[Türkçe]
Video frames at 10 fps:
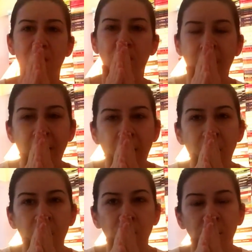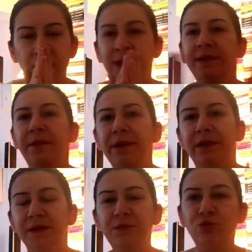wow demek
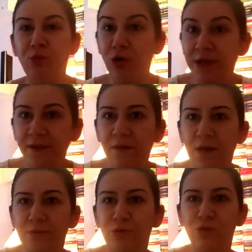ki hani bu böyle devam